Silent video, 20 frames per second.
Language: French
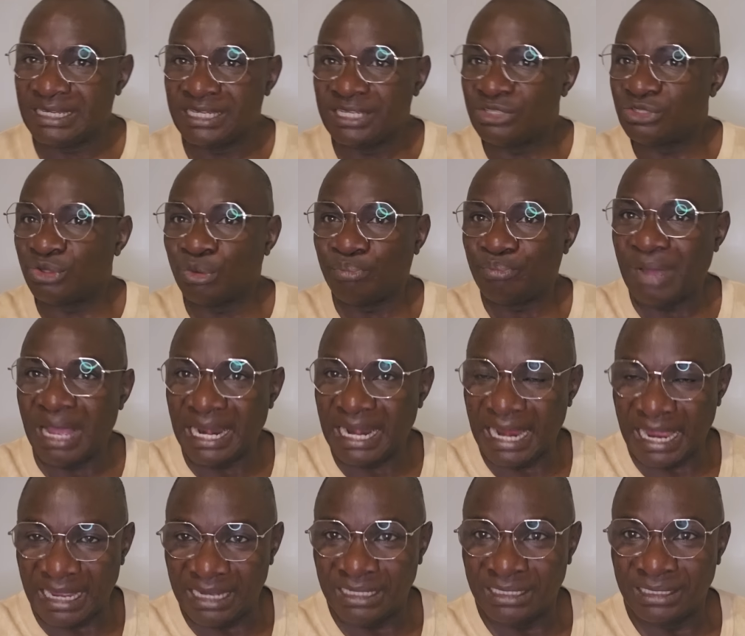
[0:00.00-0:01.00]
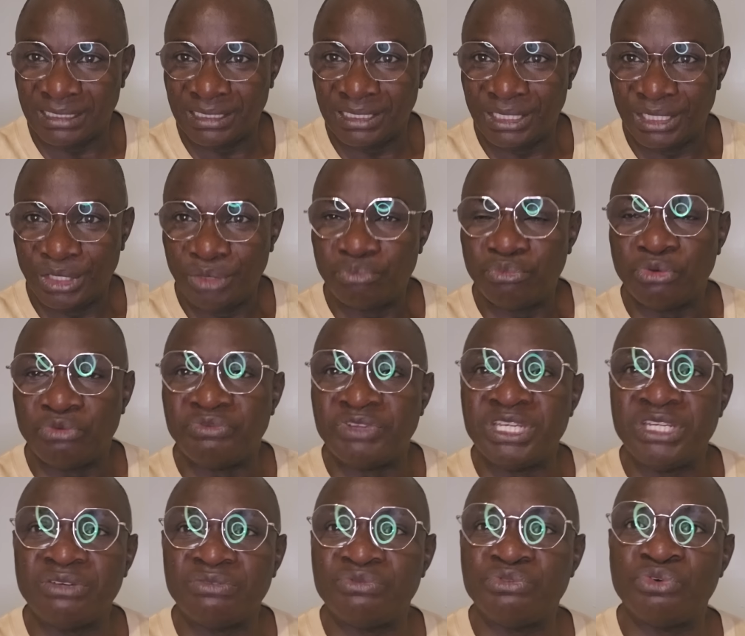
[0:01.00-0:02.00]
ils ne sont pas là pour
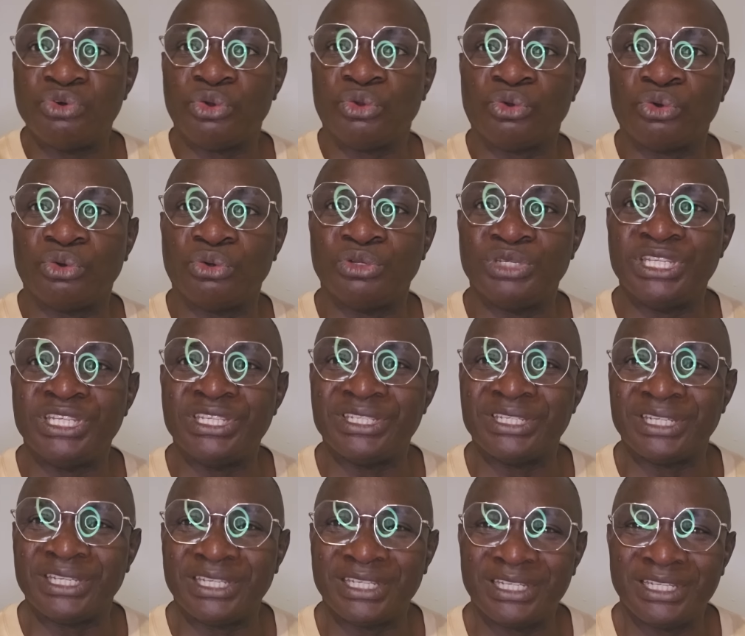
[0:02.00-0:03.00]
venir vous recoloniser.